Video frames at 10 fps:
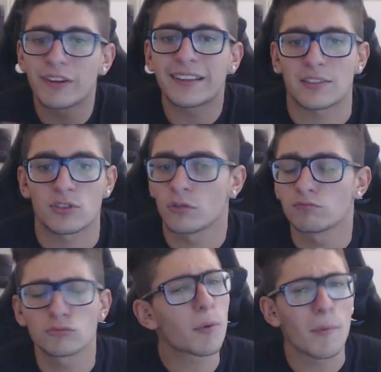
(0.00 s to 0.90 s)
fantastico,
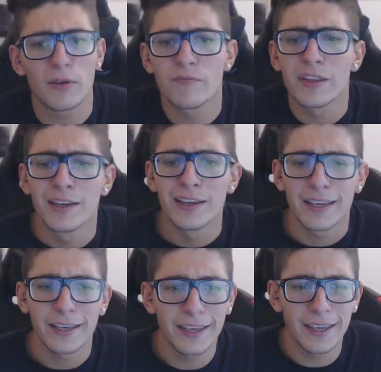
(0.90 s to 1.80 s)
troppo bello.
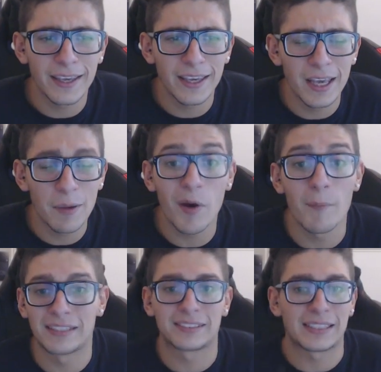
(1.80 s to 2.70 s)
E poi
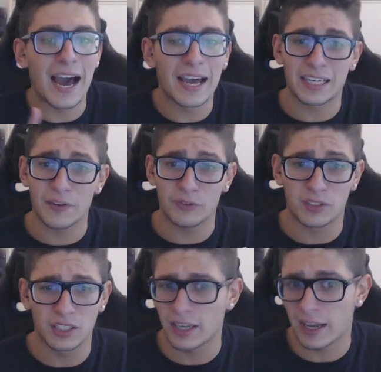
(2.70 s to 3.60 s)
vabbè,
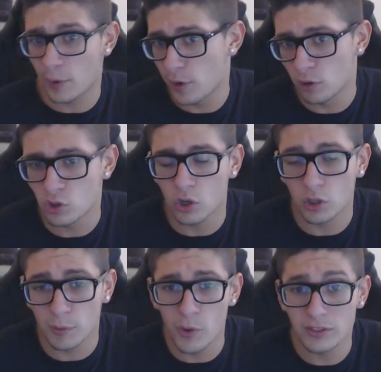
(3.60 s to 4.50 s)
StarCraft, anche quello è un
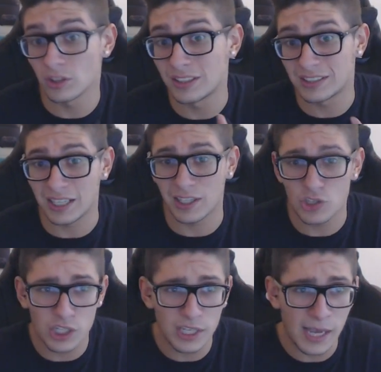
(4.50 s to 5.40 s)
gioco tipo questo, di
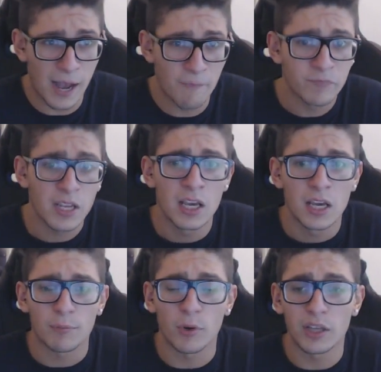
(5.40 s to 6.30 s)
strategia.
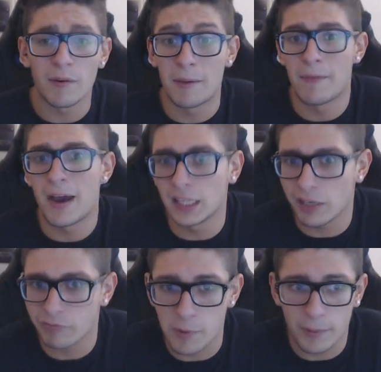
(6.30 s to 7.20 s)
Poi vabbè,
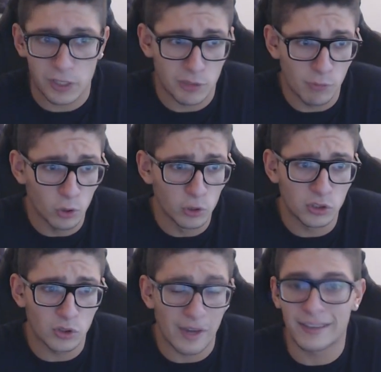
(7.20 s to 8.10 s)
Minecraft mi piace
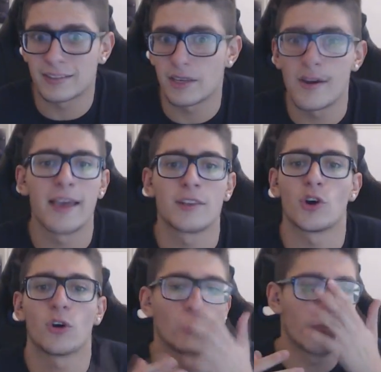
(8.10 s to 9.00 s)
molto, anche se non è il
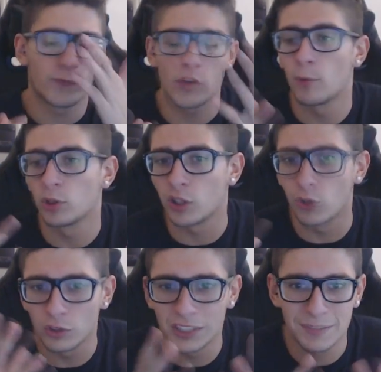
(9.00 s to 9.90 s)
gioco, cioè molti
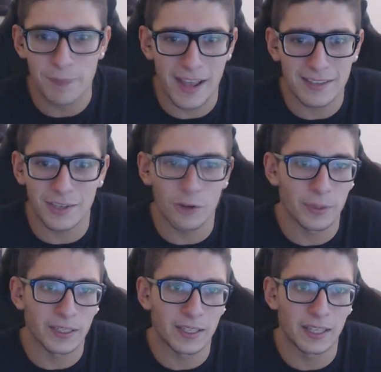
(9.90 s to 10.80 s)
lo disprezzano
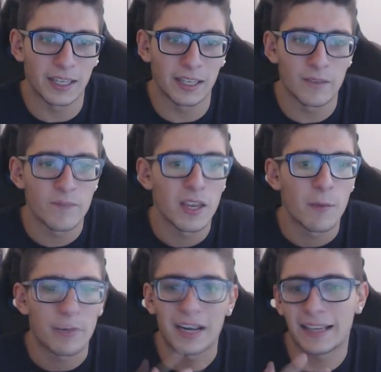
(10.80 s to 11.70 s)
perché
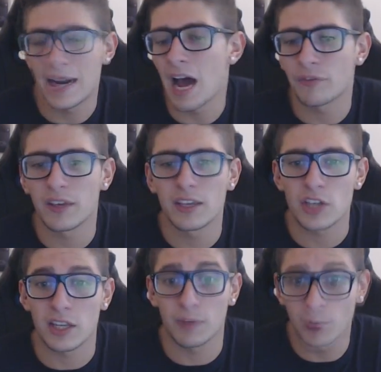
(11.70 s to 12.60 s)
per la grafica,
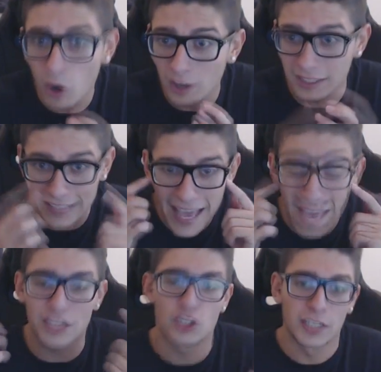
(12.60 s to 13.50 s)
eccetera, però
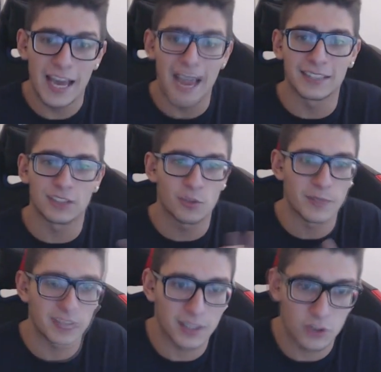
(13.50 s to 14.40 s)
l'idea è geniale se ci
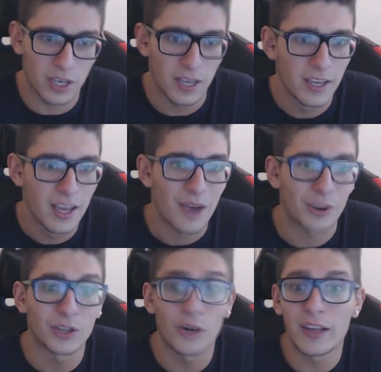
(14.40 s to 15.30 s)
pensate, cioè
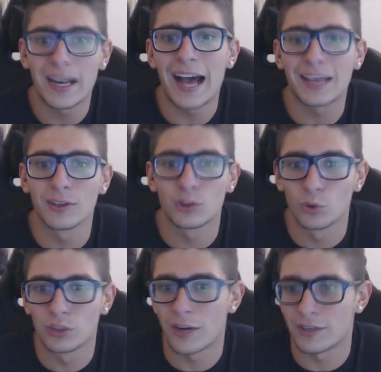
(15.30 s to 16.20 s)
quando l'hanno creato,
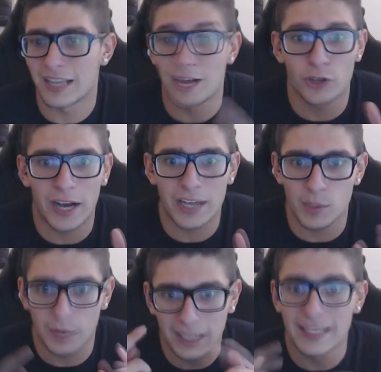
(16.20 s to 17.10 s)
tutti hanno iniziato a
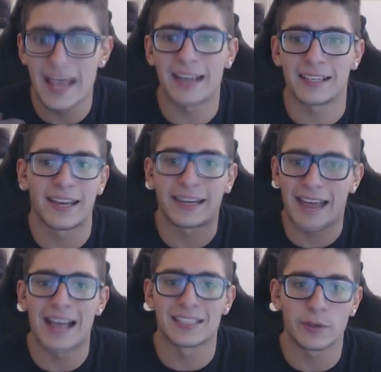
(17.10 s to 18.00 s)
giocarci perché l'idea era, era
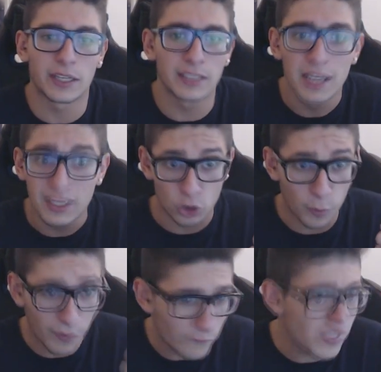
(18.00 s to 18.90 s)
ganza, quella di
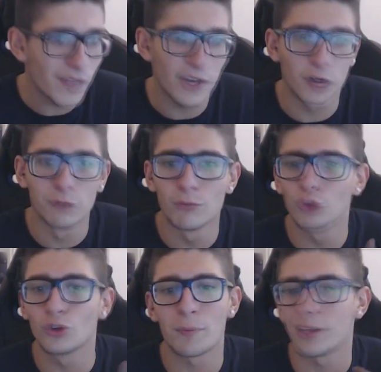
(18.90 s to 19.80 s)
sopravvivere in un
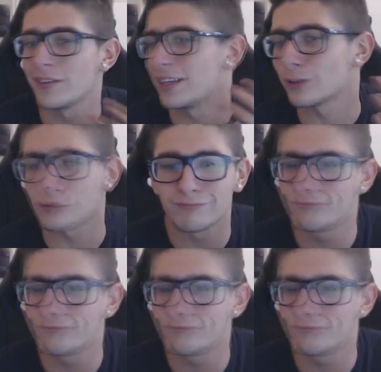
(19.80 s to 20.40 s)
mondo che potevi